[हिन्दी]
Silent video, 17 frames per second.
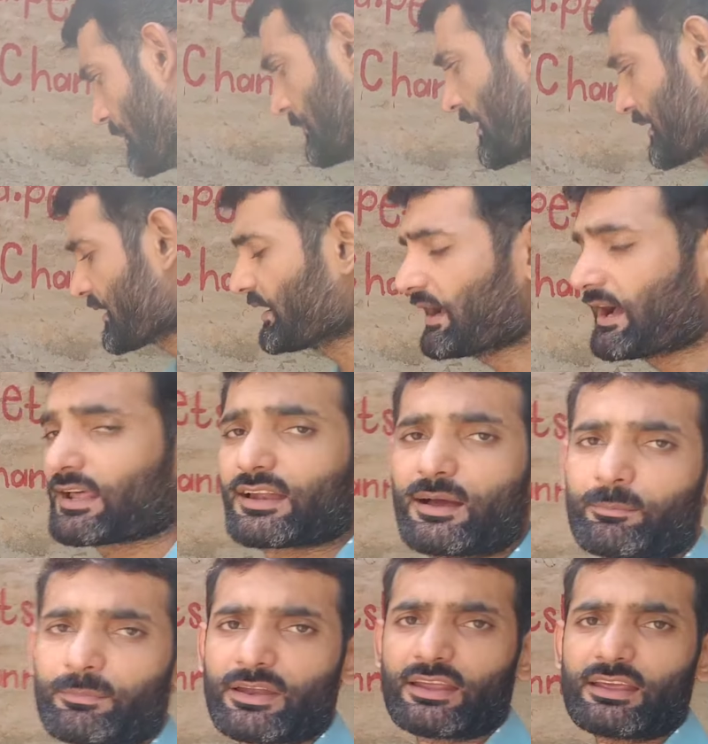बाकी यार
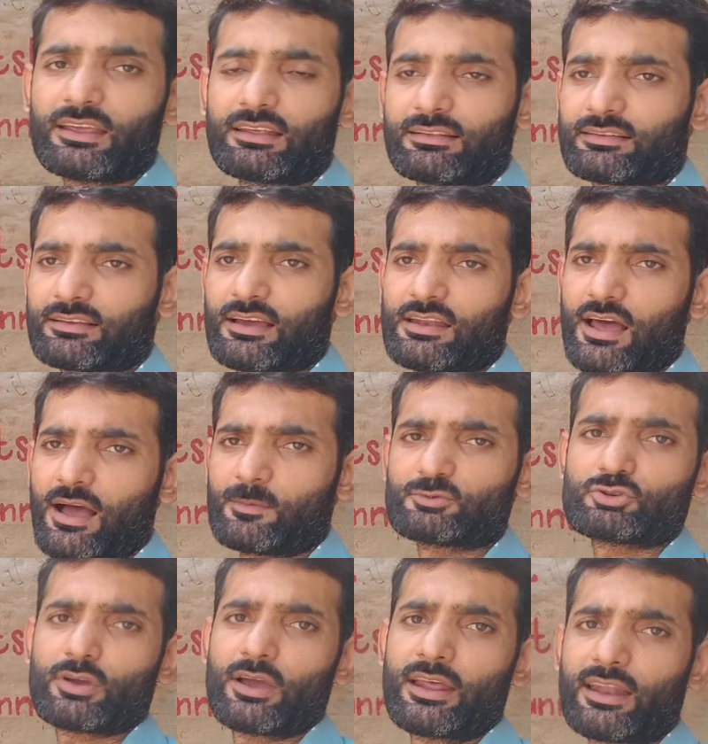हमने इसका
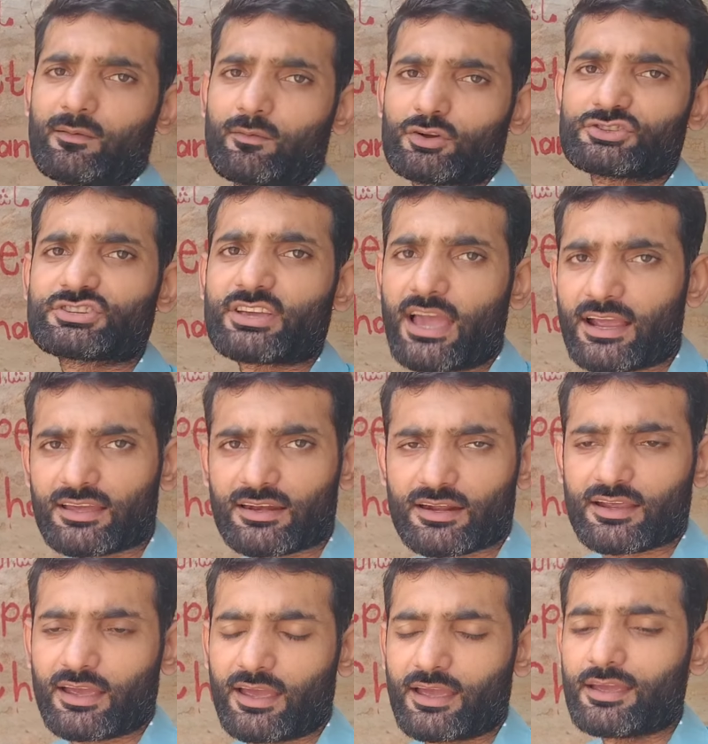नाम जो है ना वो जैक
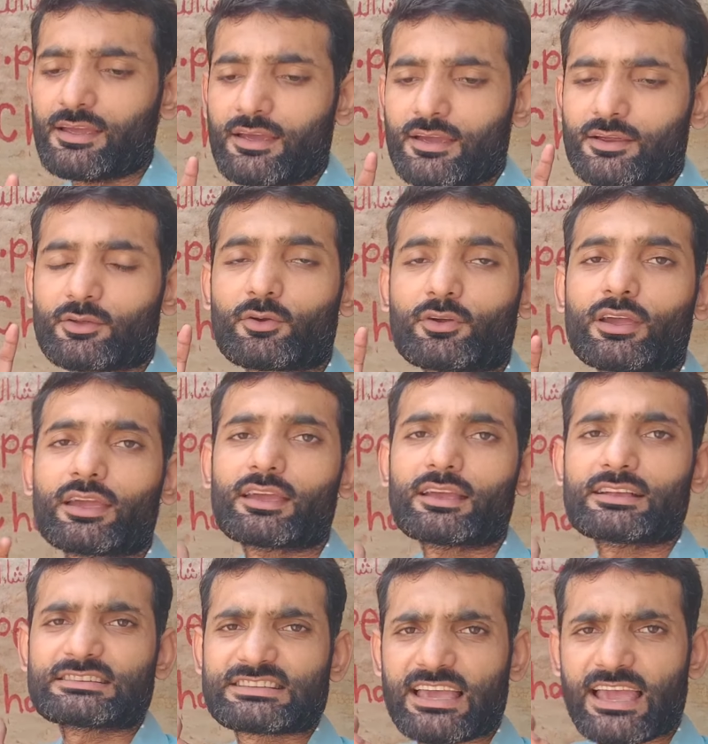रखा है क्योंकि
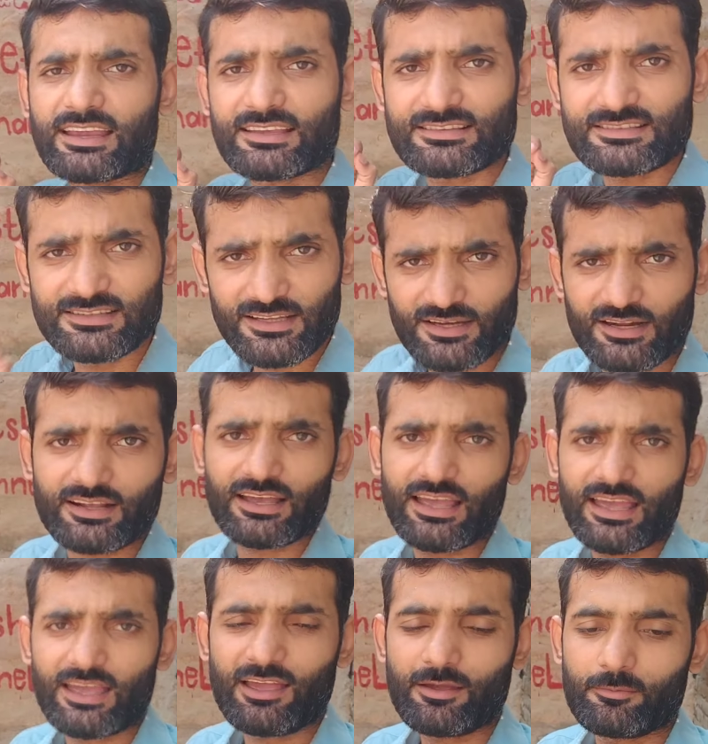जैक इसलिए
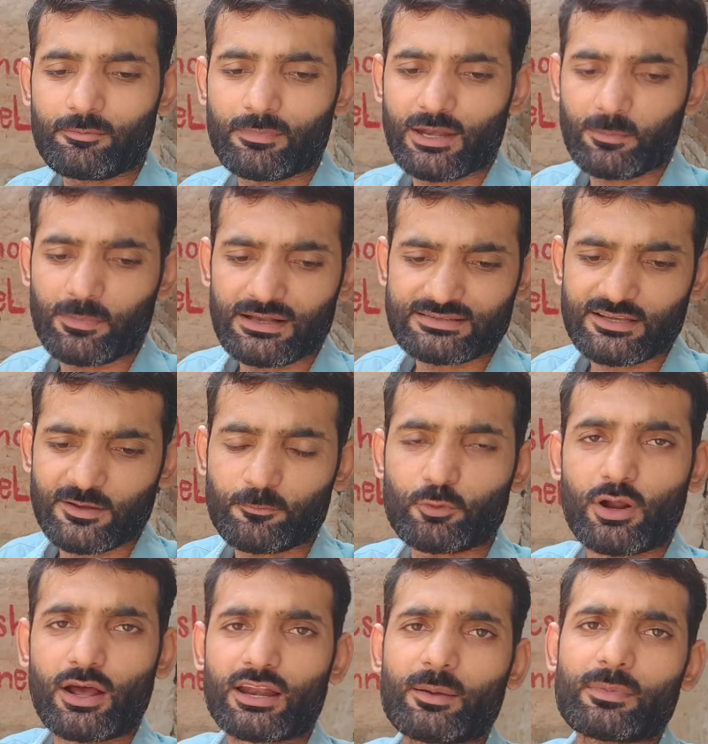रखा है मेरे पास
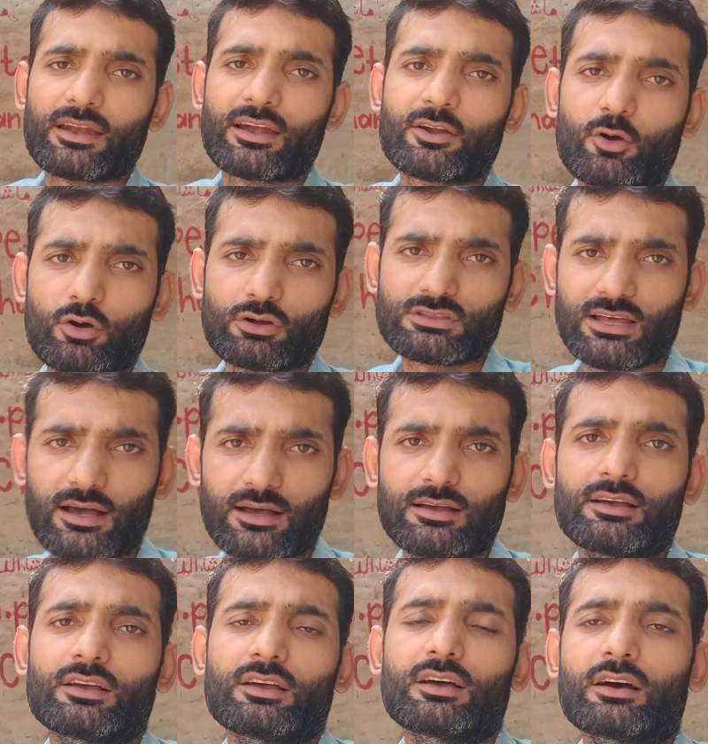एक पुराना मेरा डॉग था
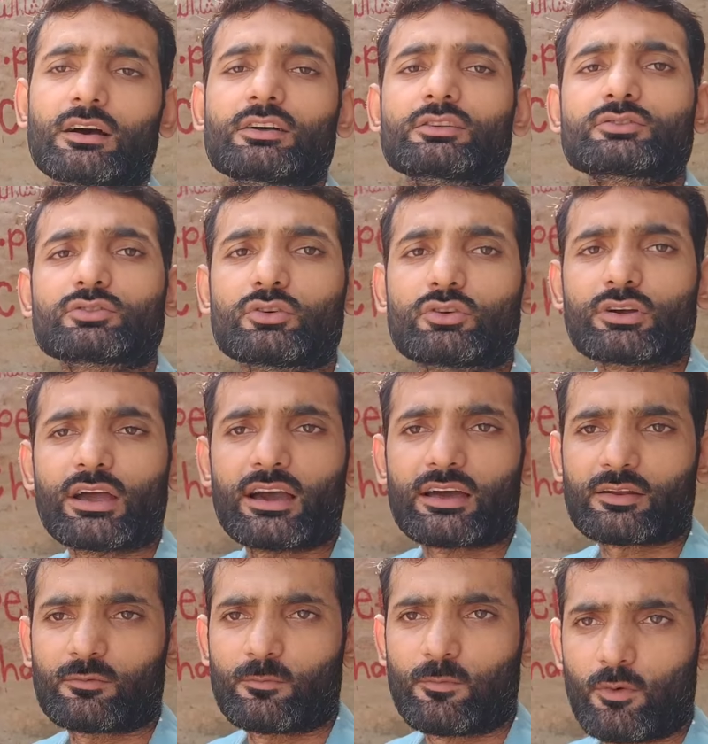तो
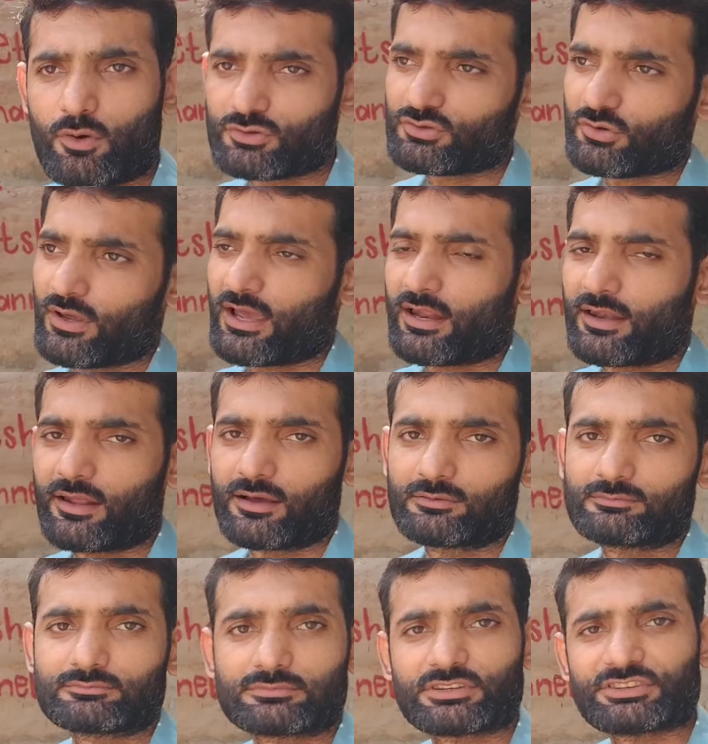यार वो जो है ना
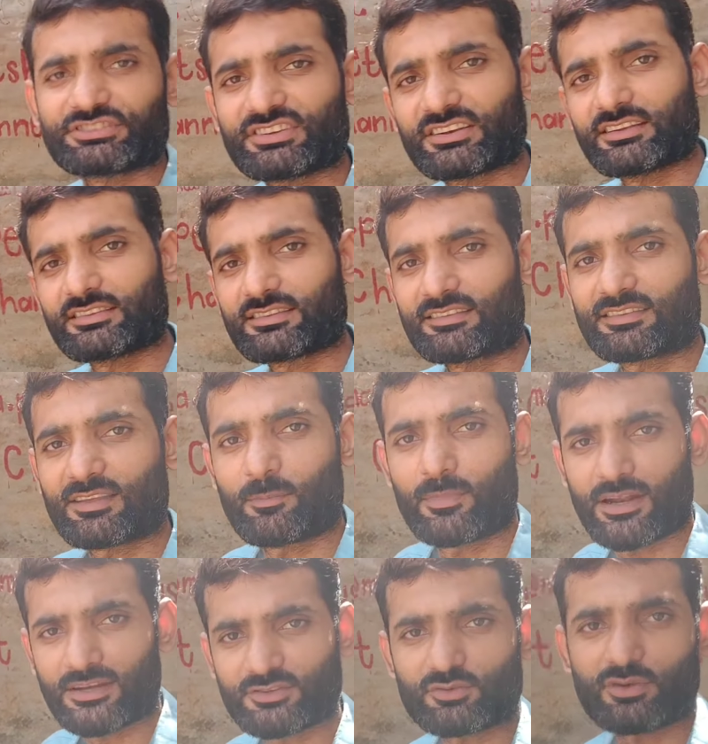किसी रीज़न से
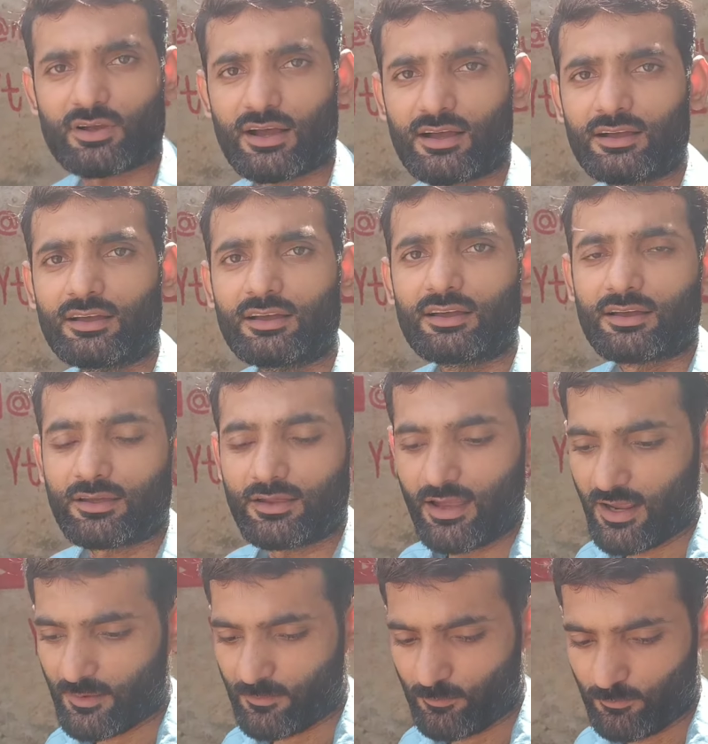मर चुका
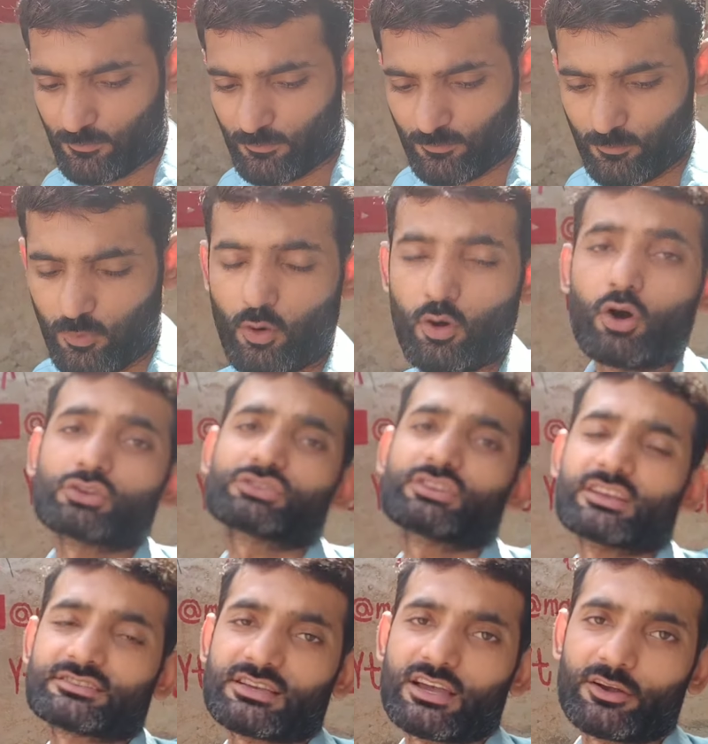यार
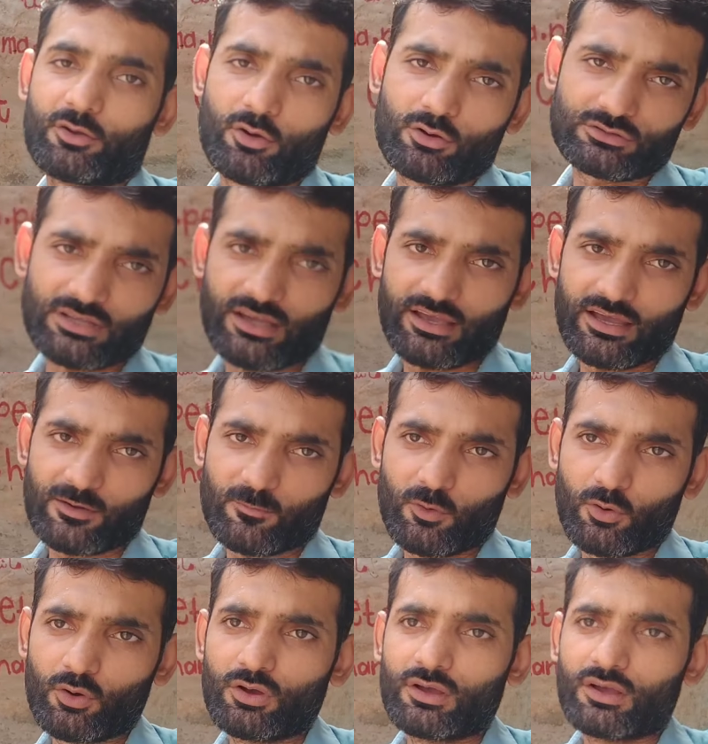बहुत ही अच्छा डॉग था यार
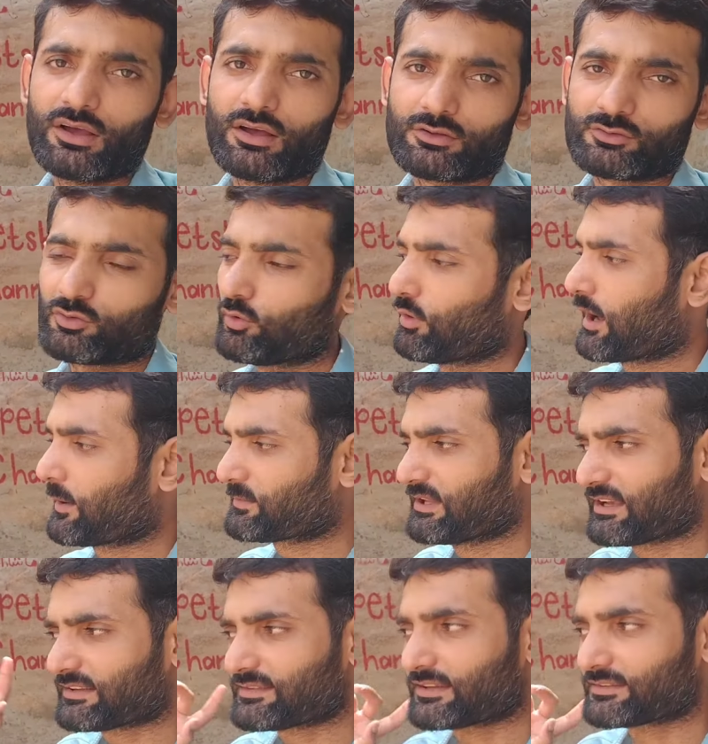वो तो आप देख